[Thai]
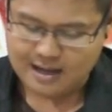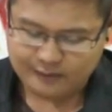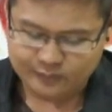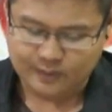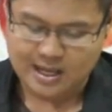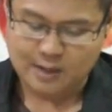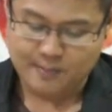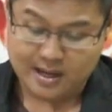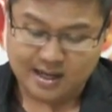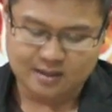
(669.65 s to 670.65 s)
ดาวศุกร์เอง
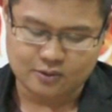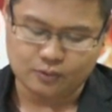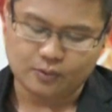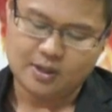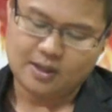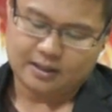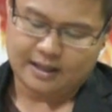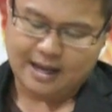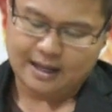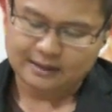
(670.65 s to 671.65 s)
เป็นนิดอยู่
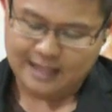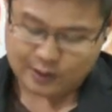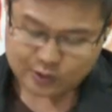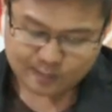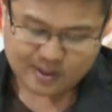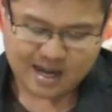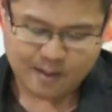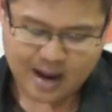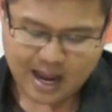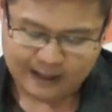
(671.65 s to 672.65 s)
นะแต่ก็ต้องมีได้
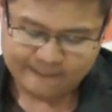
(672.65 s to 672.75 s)
บ้าง